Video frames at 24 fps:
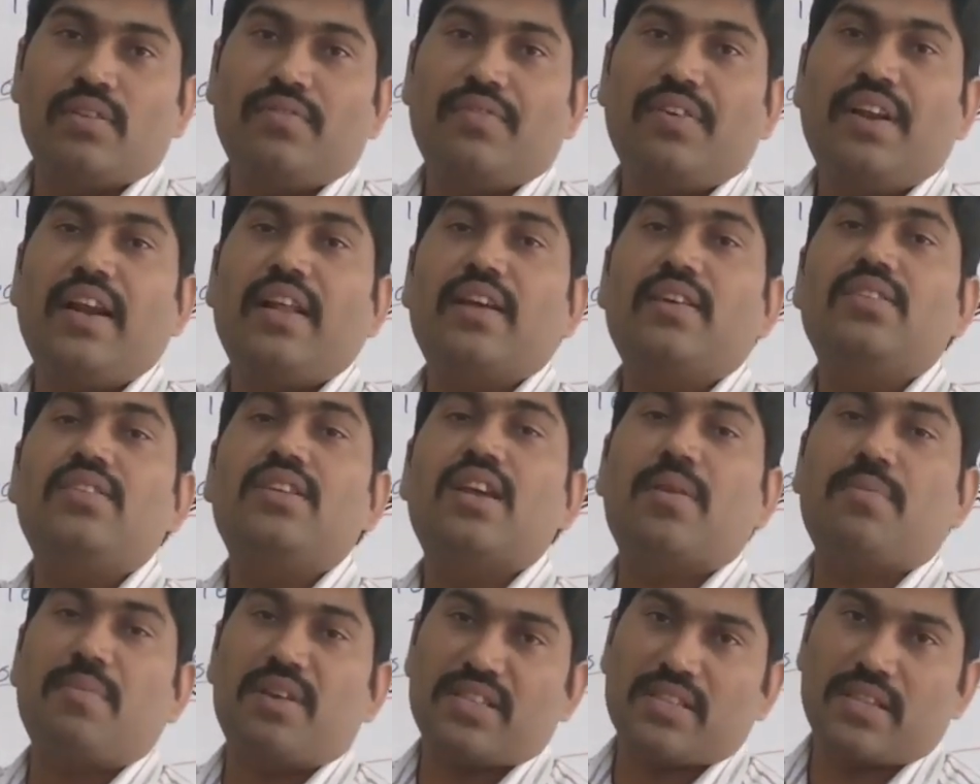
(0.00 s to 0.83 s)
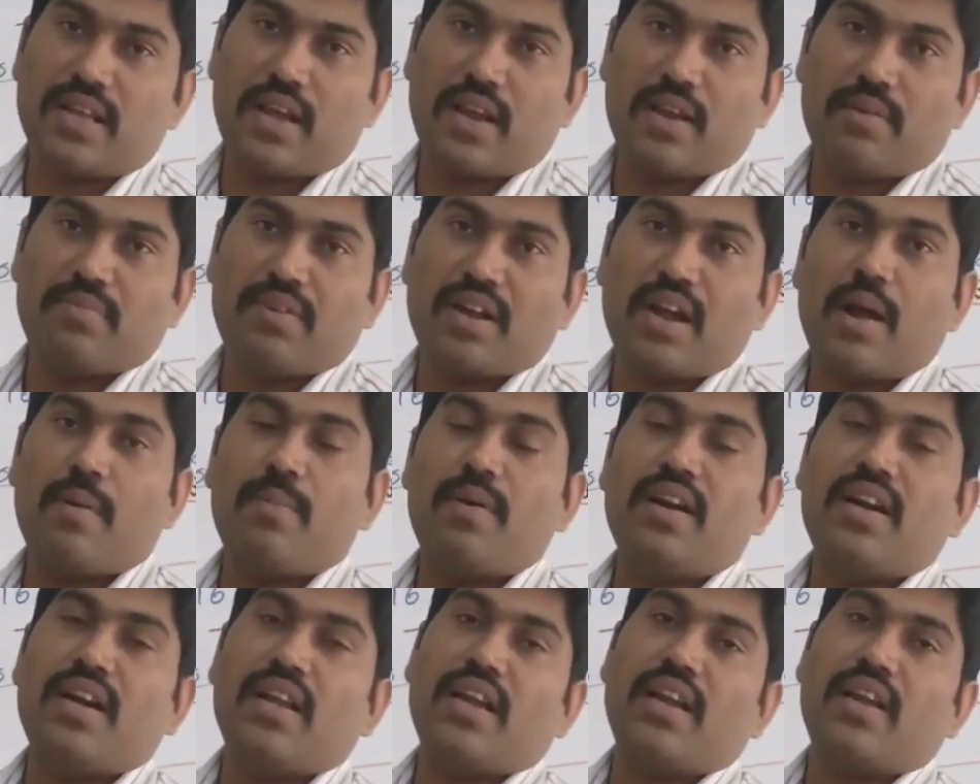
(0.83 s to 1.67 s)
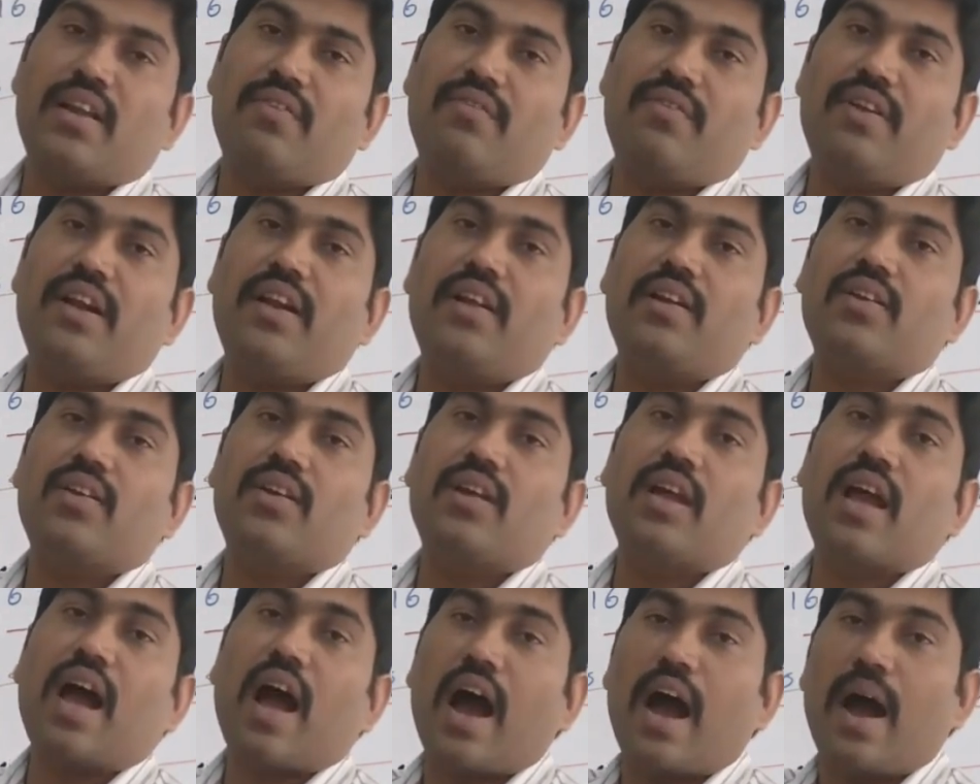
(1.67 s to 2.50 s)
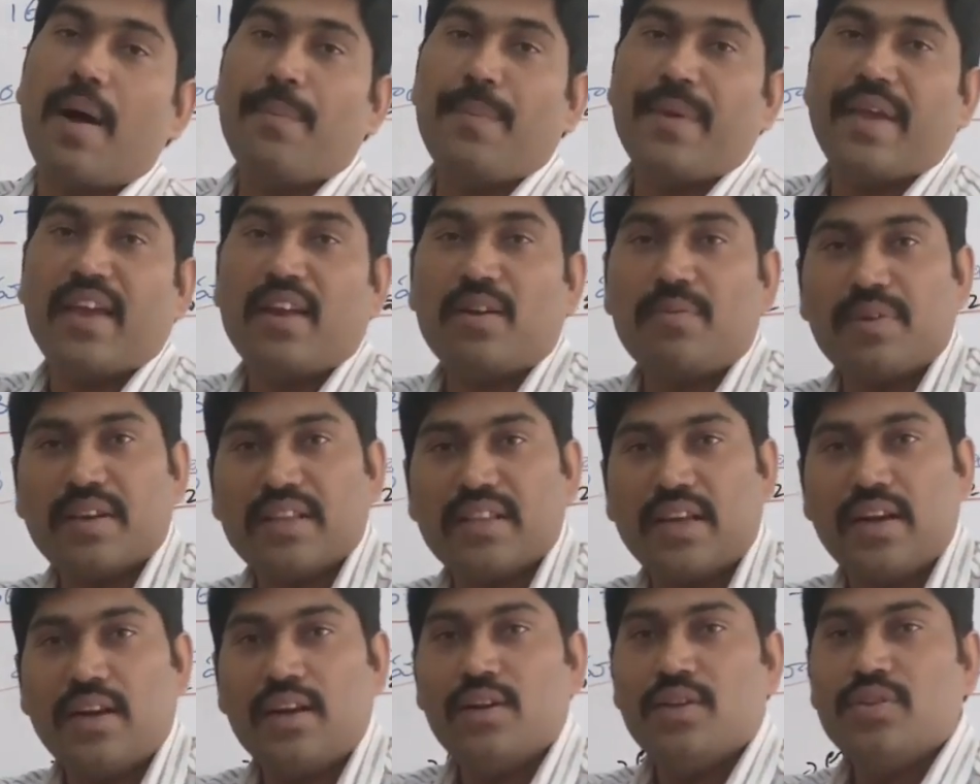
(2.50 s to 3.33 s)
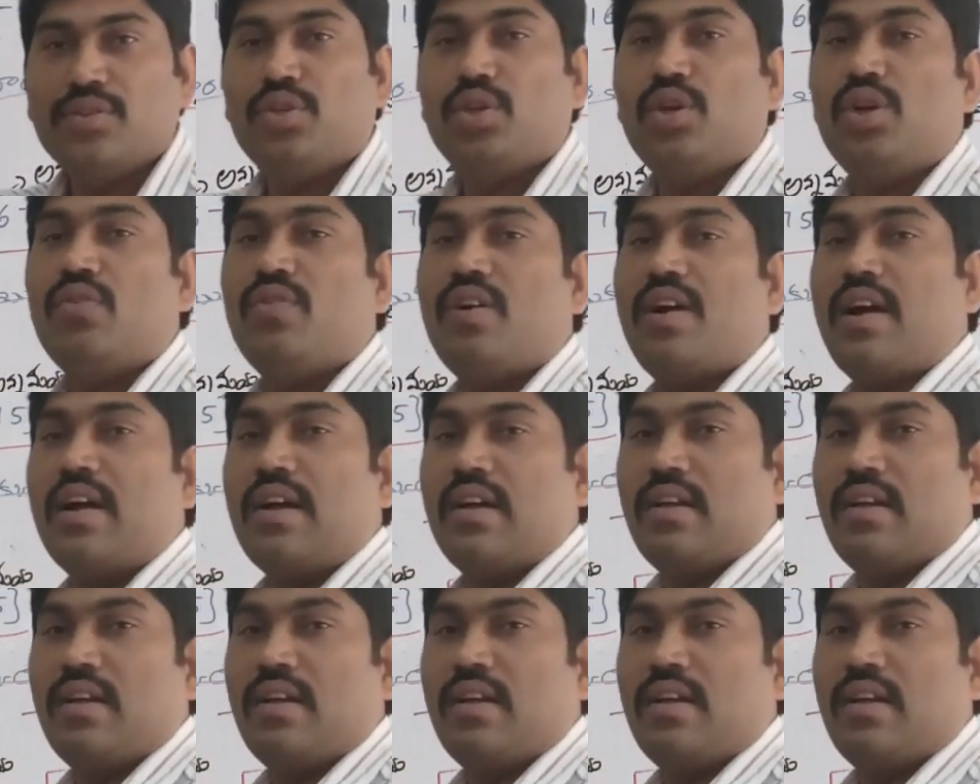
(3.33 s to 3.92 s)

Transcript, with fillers: వీళ్లకు జన్మస్థానం కాబట్టి వీళ్ళకి ఆ పేరు మీద తులువ